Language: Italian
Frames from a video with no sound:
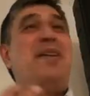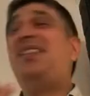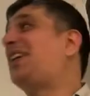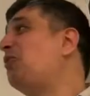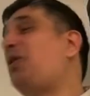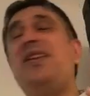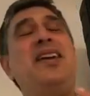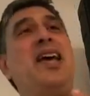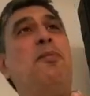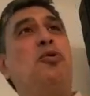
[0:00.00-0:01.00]
mentre noi
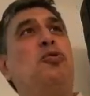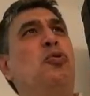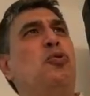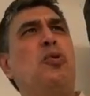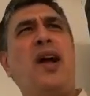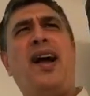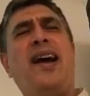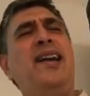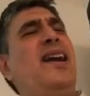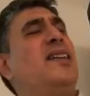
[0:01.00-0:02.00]
vedremo tutta una
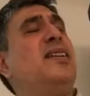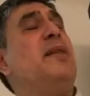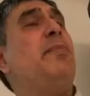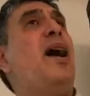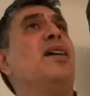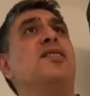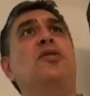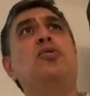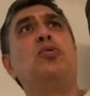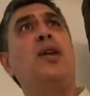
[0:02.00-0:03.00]
carrellata di
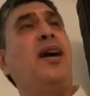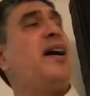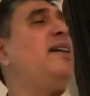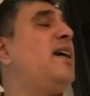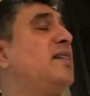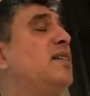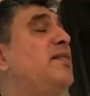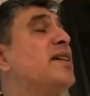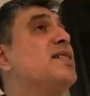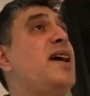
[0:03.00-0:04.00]
passi, tutta una carrellata
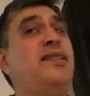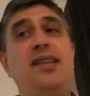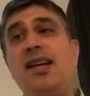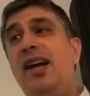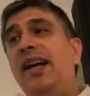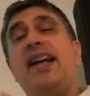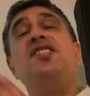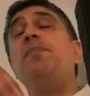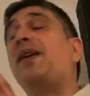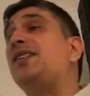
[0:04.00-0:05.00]
di versetti
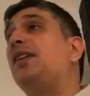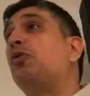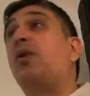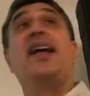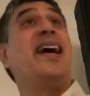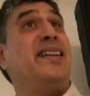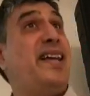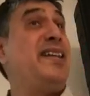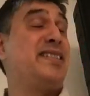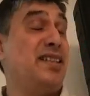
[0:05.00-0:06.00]
che ci presentano la
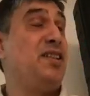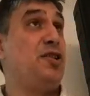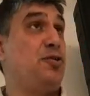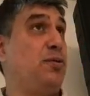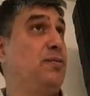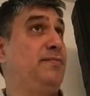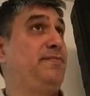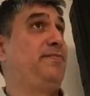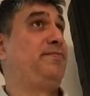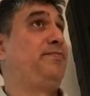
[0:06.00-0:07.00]
grandezza di Gesù.
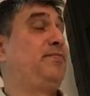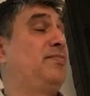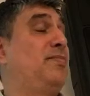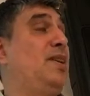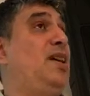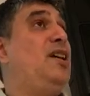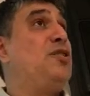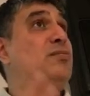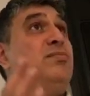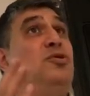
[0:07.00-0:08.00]

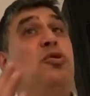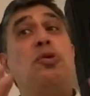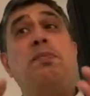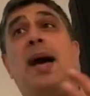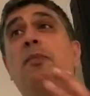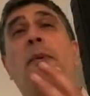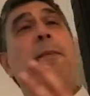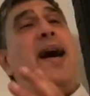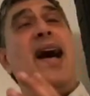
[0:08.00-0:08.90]
Non dobbiamo